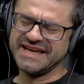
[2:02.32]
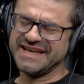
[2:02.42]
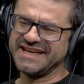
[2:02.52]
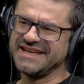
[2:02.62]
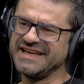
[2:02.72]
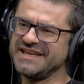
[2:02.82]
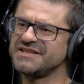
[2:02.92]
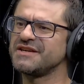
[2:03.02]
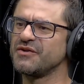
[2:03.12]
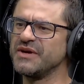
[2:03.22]
E
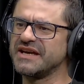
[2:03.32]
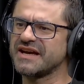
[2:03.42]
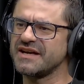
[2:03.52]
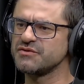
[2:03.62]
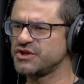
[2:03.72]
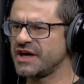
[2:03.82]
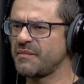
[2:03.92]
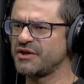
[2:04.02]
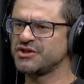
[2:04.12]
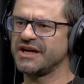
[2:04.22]
chegou em casa, eu tinha
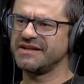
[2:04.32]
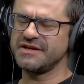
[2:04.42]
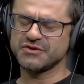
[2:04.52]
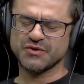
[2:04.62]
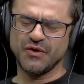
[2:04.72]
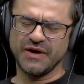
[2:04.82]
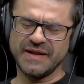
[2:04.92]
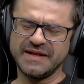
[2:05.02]
acabado de chegar da escola,